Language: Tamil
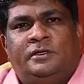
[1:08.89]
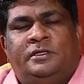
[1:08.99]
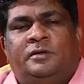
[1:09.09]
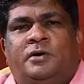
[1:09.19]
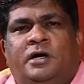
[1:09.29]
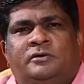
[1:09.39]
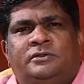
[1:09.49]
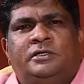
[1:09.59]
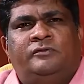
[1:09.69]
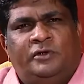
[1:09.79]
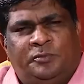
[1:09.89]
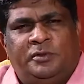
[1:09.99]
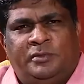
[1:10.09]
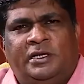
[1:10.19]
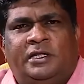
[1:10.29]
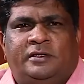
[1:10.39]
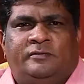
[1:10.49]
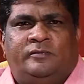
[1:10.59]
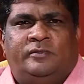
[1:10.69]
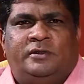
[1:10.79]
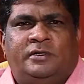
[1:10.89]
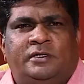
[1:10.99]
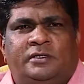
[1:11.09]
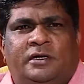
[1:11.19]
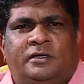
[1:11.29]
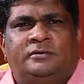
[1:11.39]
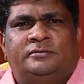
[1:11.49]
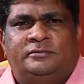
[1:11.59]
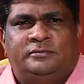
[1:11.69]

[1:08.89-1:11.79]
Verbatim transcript: இந்த பாகவதற்கு விருப்பம் இல்லை இருந்தாலும்